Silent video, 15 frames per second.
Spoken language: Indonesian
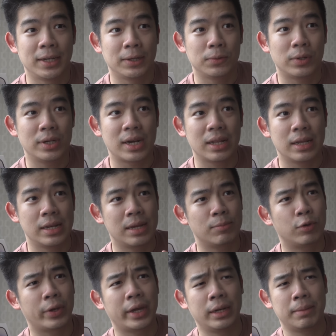gue udah keliling
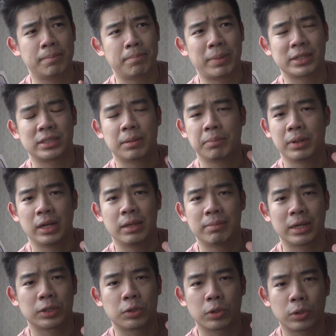mungkin 4 sampai
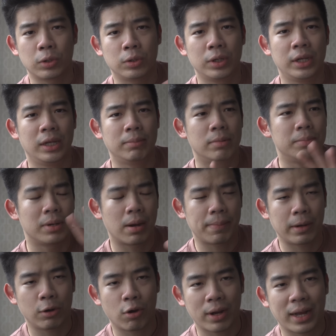5 toko di
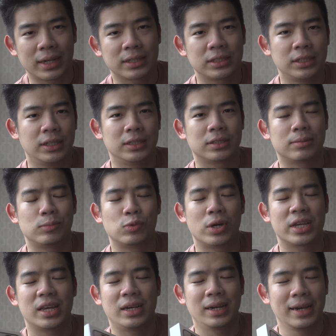beberapa lokasi,
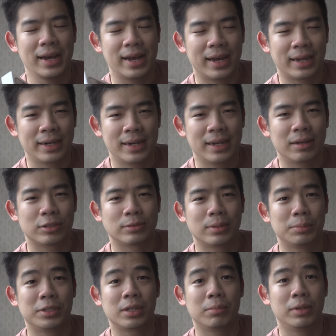semuanya nggak ada,
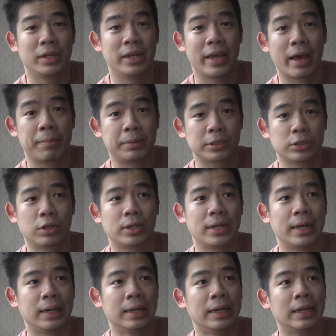cuma bisa beli di Apple Store
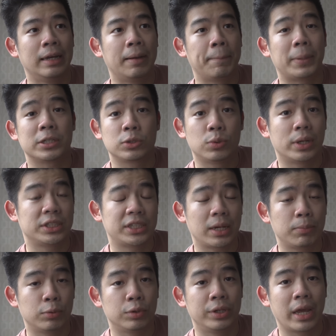dan pas gue cek
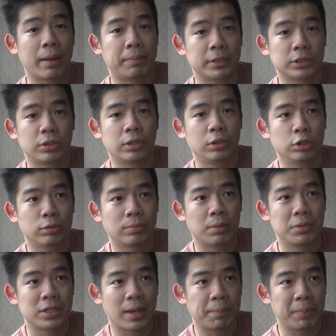pun di Apple Store itu cuma
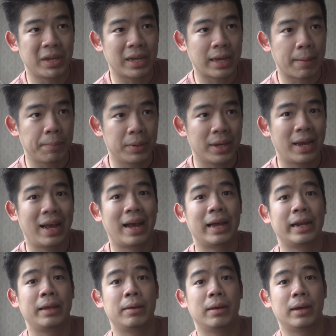bisa pick up-nya
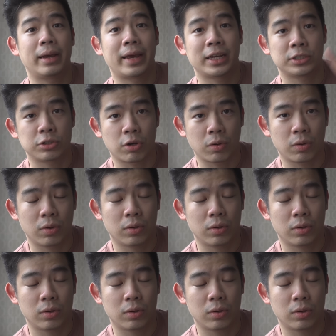hari esok.